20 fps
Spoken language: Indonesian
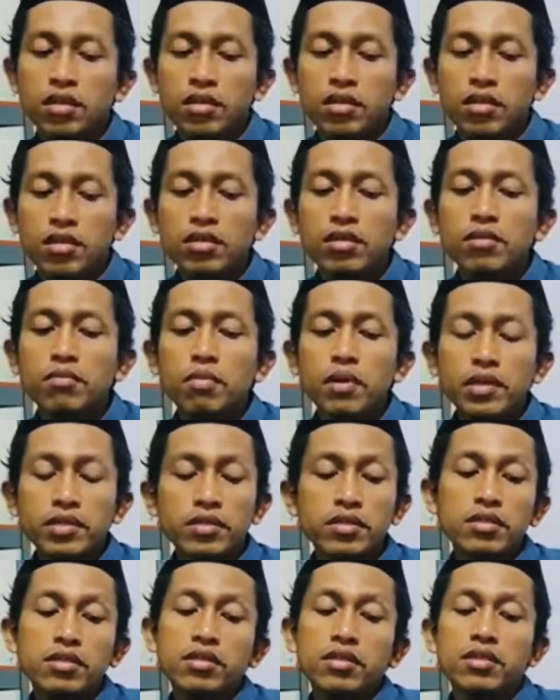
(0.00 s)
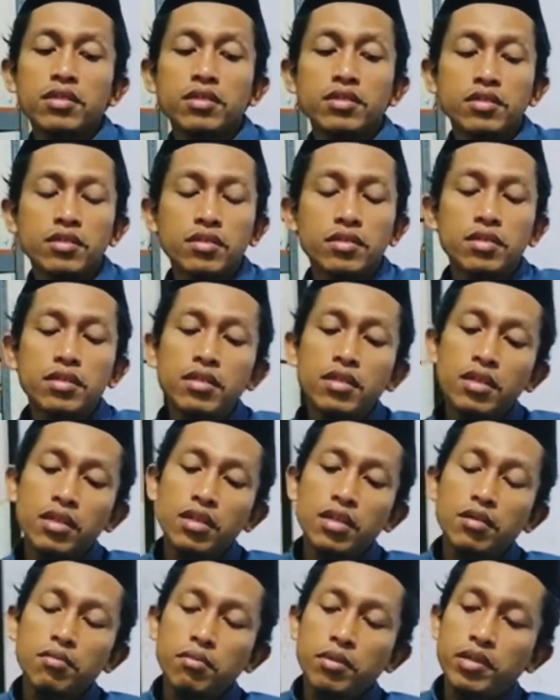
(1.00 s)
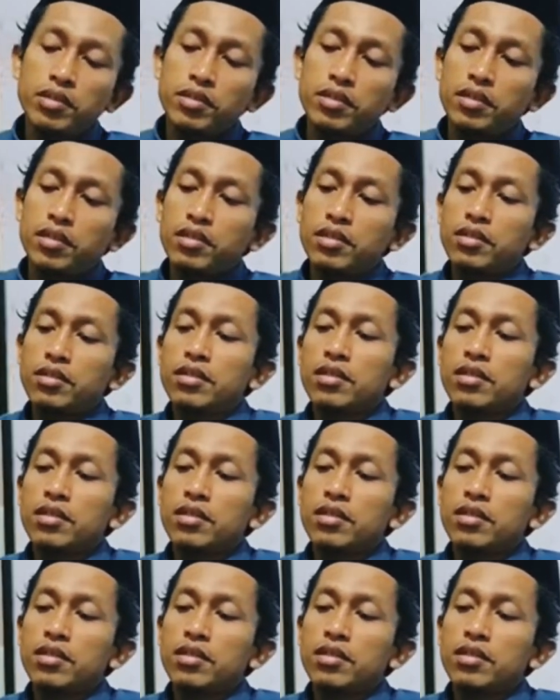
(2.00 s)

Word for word: Ya pasti ya. Jadi yang namanya